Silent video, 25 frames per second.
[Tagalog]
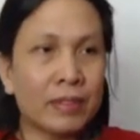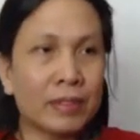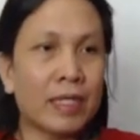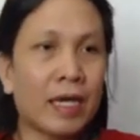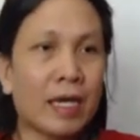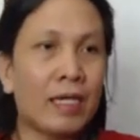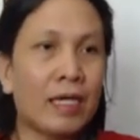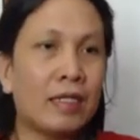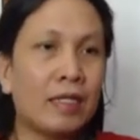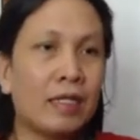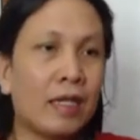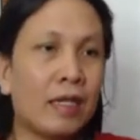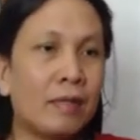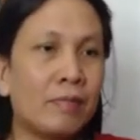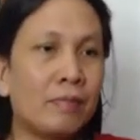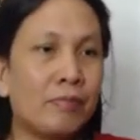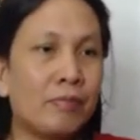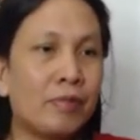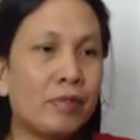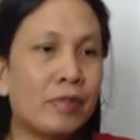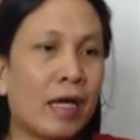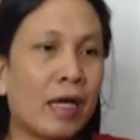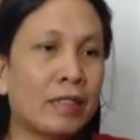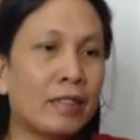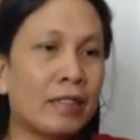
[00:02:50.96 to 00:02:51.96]
Basahin na lang
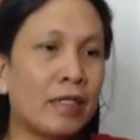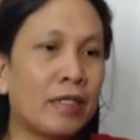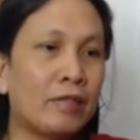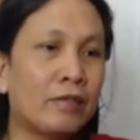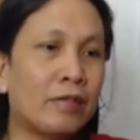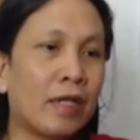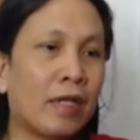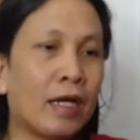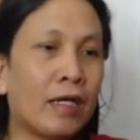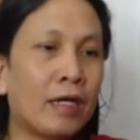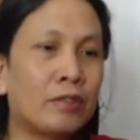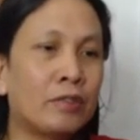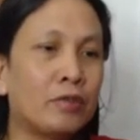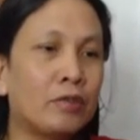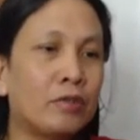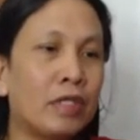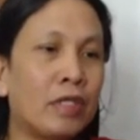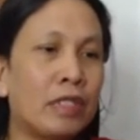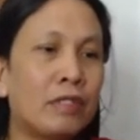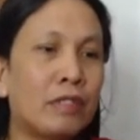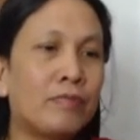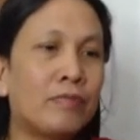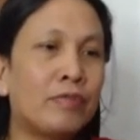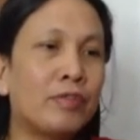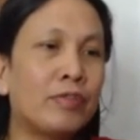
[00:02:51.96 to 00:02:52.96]
po natin yung
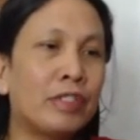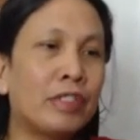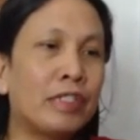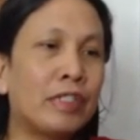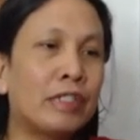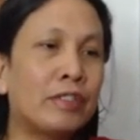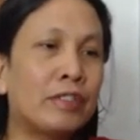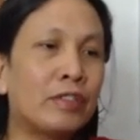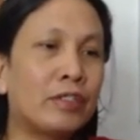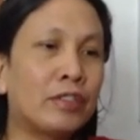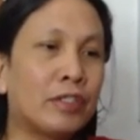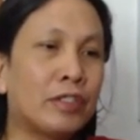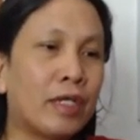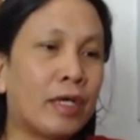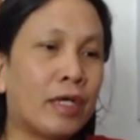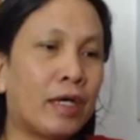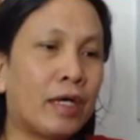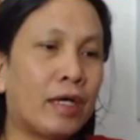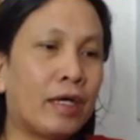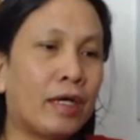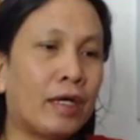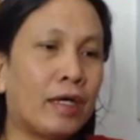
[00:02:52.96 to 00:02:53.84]
nakasulat po dito sa